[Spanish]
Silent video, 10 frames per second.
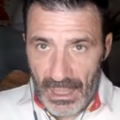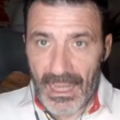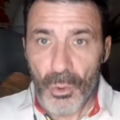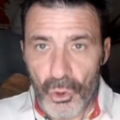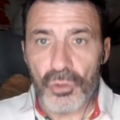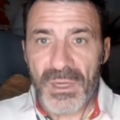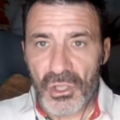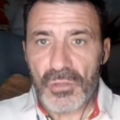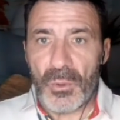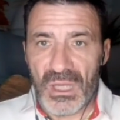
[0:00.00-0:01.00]
algunos
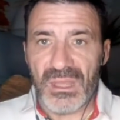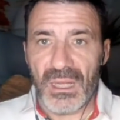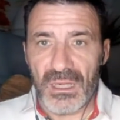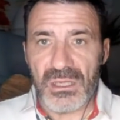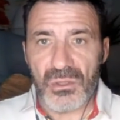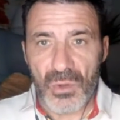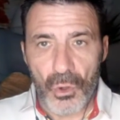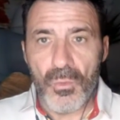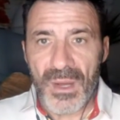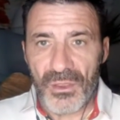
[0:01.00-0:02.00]
mandos policiales o
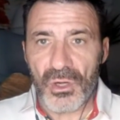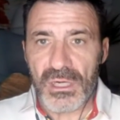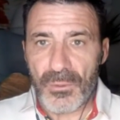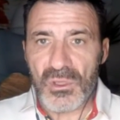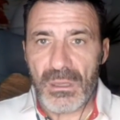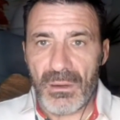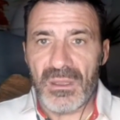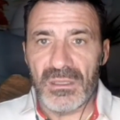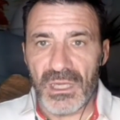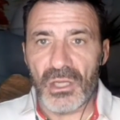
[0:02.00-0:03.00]
algún mando responsable de
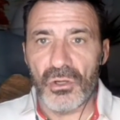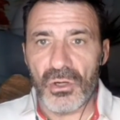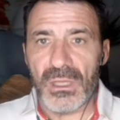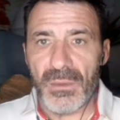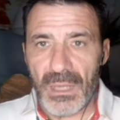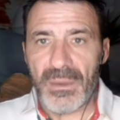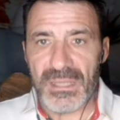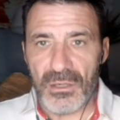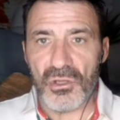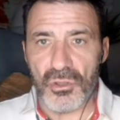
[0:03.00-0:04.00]
interior debería
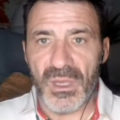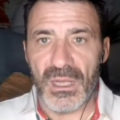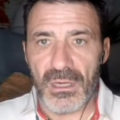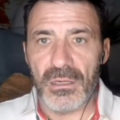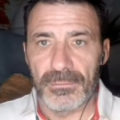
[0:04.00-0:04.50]
habérselo hecho mirar.